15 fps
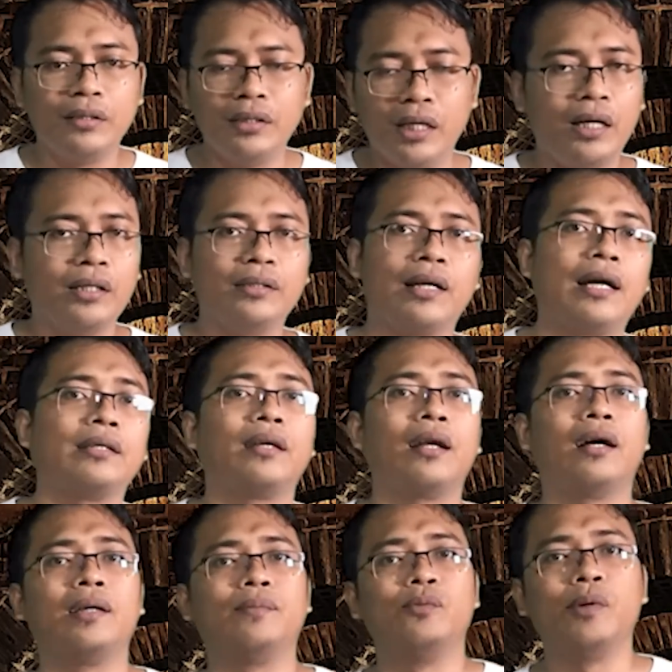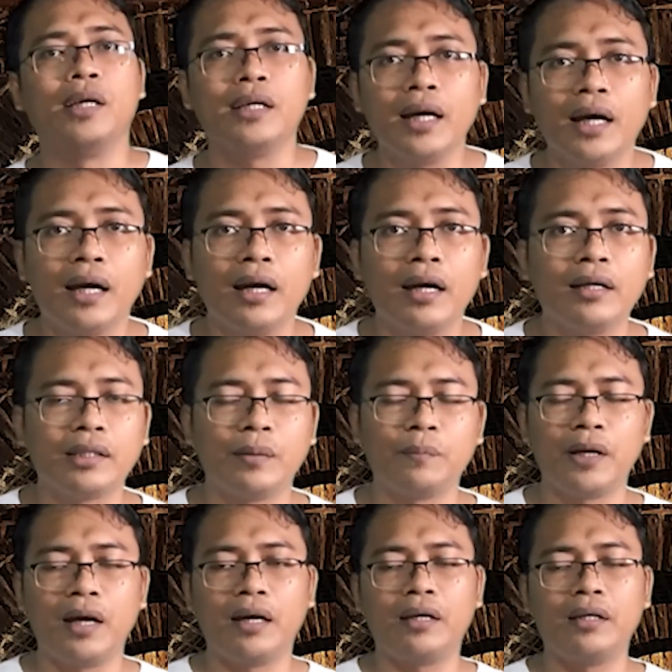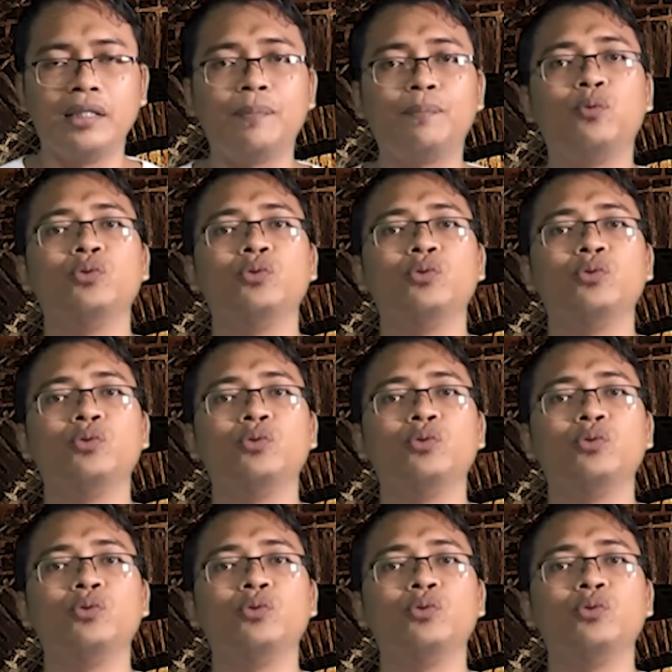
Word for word: ya nyerang-nyerang Ibu Mega sampai akhirnya